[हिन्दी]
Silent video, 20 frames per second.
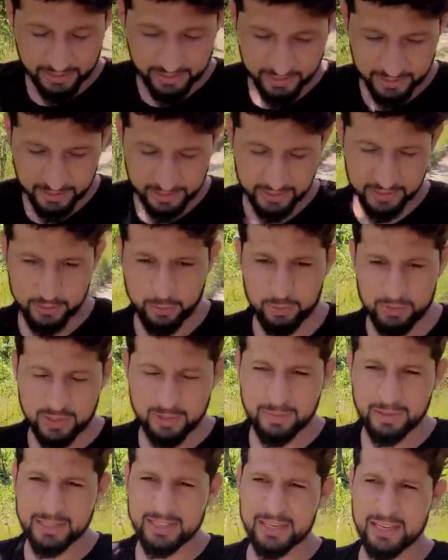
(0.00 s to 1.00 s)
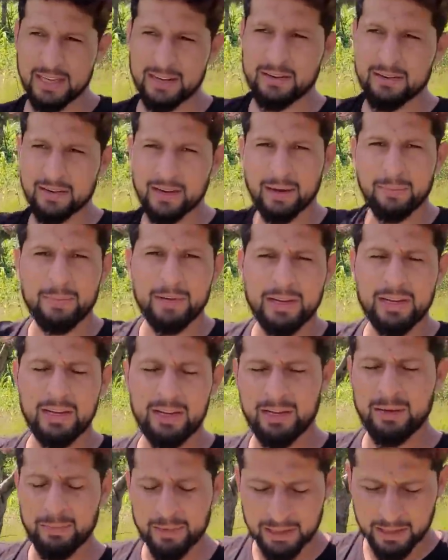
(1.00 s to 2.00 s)
दूसरी बात है यार
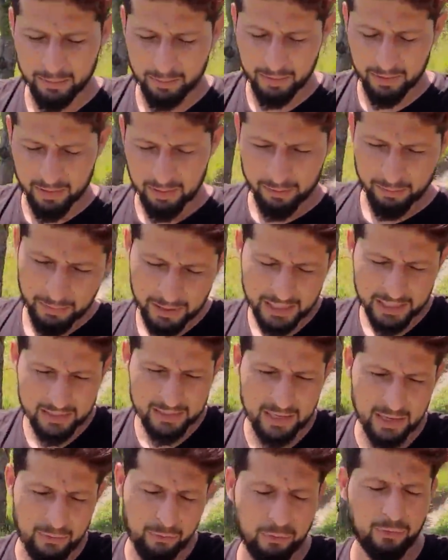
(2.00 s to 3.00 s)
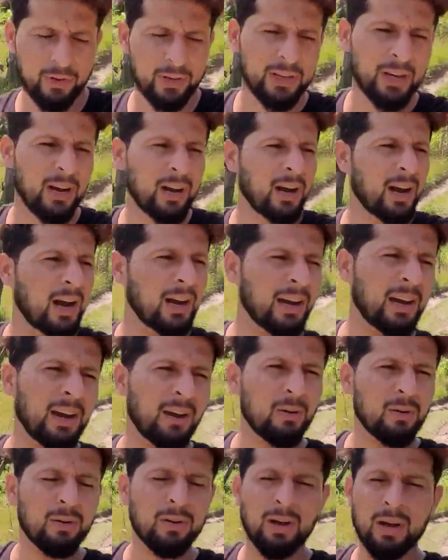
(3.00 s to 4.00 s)
अभी मतलब मैंने इसलिए यहाँ
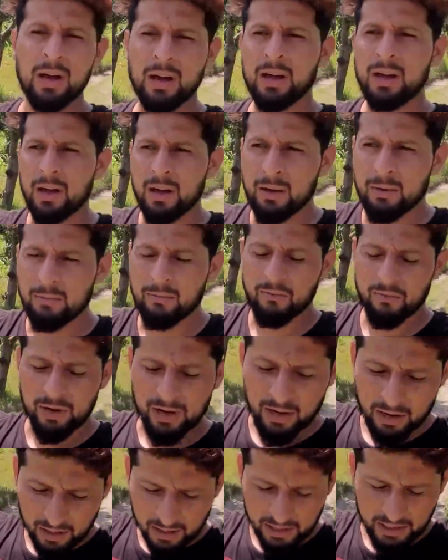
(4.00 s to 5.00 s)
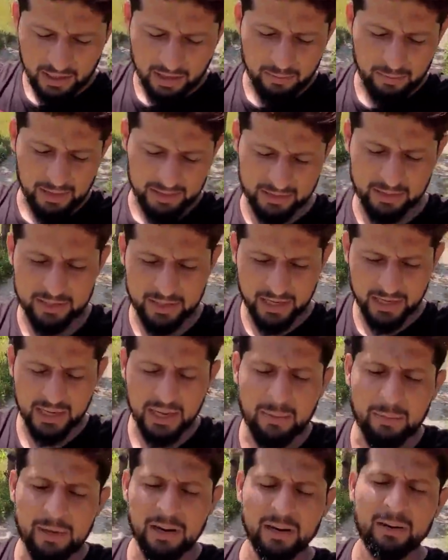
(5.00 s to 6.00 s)
आया और ब्लॉग करने का मकसद यही
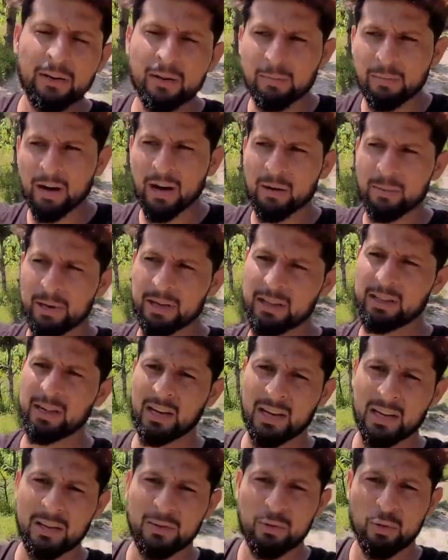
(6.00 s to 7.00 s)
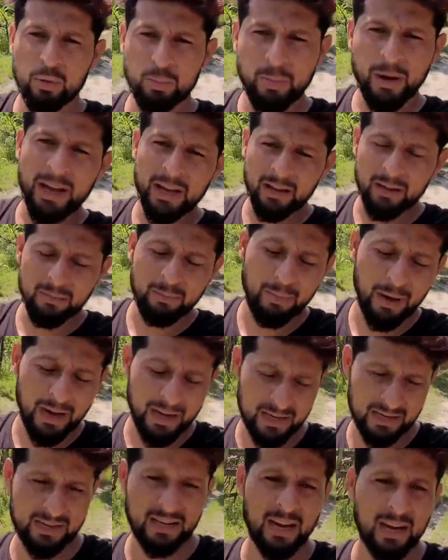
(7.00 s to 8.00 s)
है मेरा बाग में ताकि जो भाई
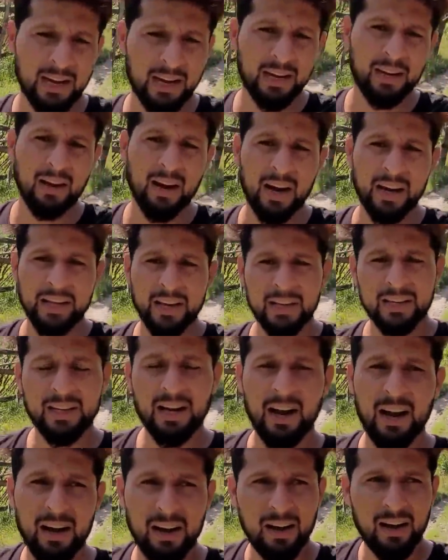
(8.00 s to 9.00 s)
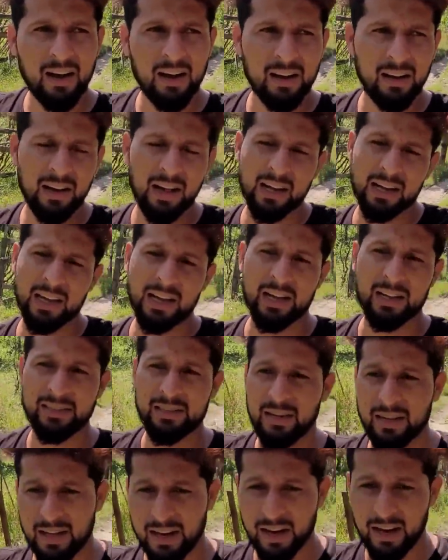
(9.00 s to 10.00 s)
बाहर से आ रहे हैं ना गाड़ियाँ यहाँ ला के
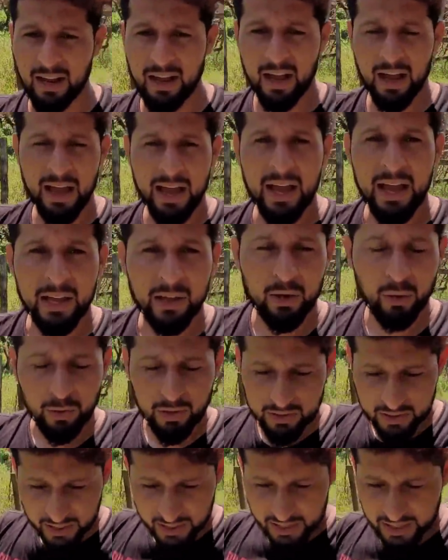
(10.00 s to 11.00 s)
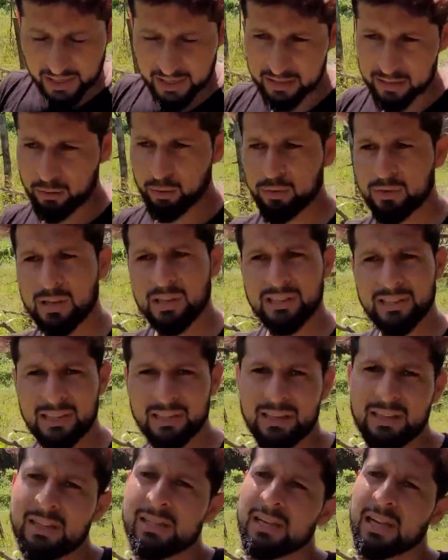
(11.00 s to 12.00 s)
खजल कर रहे हैं क्योंकि श्रीनगर से तो सिर्फ
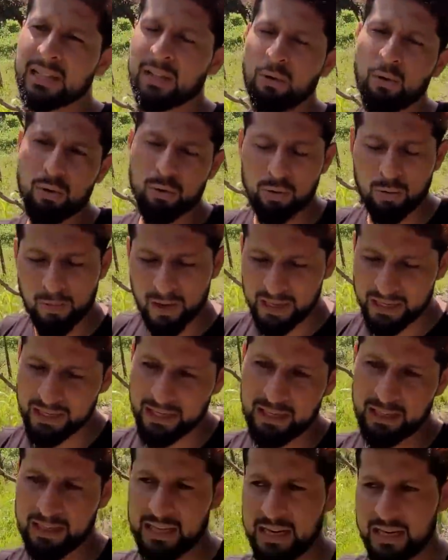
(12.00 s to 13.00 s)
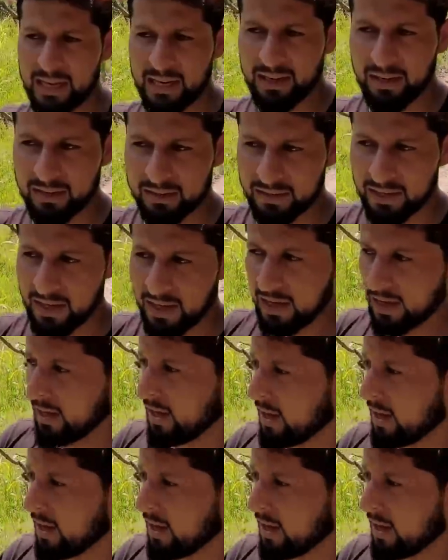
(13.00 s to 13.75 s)
सीज़न ही चलता है वो तो माल निकलता ही नहीं है यहाँ से